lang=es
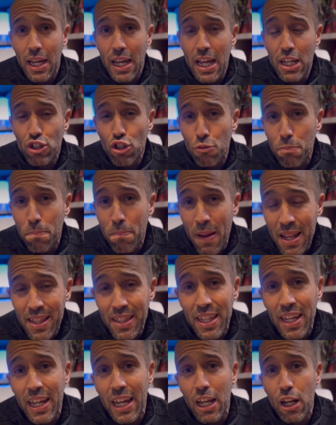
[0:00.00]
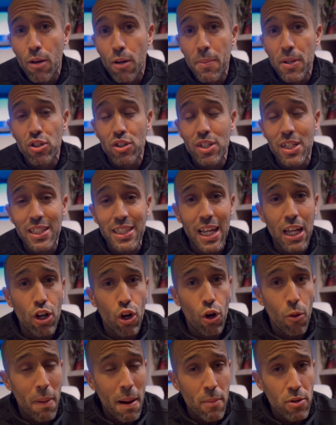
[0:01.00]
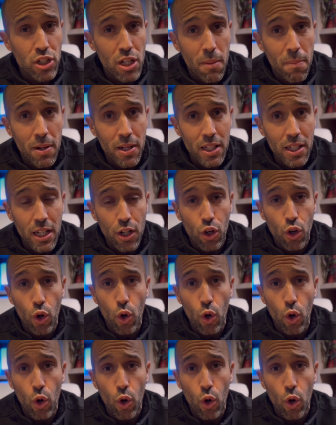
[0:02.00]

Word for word: esos 20 kilómetros hasta los vamos a perder,